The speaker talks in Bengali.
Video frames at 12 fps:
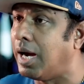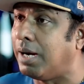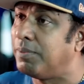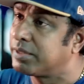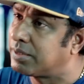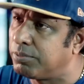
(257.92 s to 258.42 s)

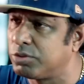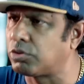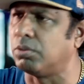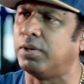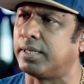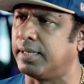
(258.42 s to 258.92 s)
আমার যেমন
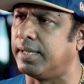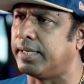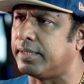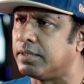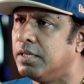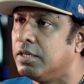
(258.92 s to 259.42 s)
তোমারে
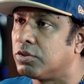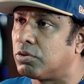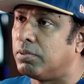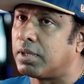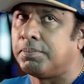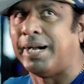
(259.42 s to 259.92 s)
নাই
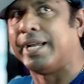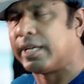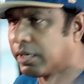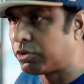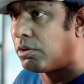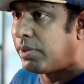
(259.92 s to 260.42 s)
তোমার
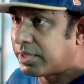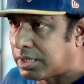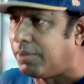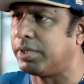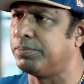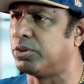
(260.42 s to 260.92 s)
মায়েরাও তোমার
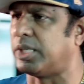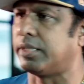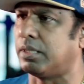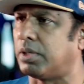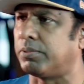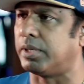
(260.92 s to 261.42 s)
জামাই
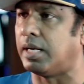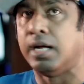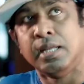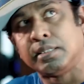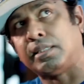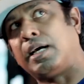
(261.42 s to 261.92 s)
বুঝাইতে পারবে না
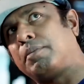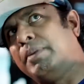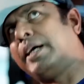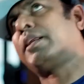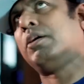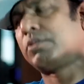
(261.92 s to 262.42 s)
তার
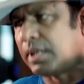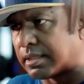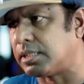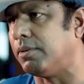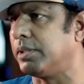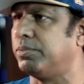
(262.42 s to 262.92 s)
মায়েরাও
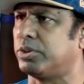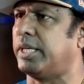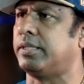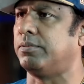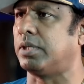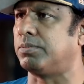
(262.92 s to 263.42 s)
তার জামাই
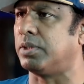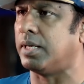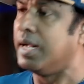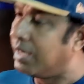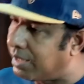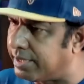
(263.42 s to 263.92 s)
বুঝাইতে পারবো
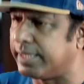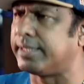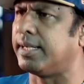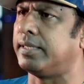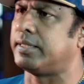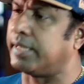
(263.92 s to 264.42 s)
না এটাই
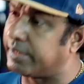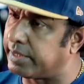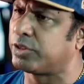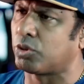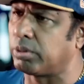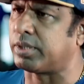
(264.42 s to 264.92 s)
রিয়ালিটি
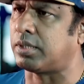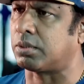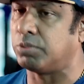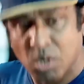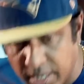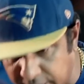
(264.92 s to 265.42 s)
এটাই চলতে
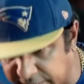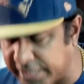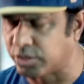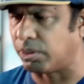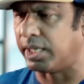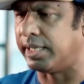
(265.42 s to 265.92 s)
থাকবো
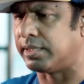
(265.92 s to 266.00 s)
এটাই চলে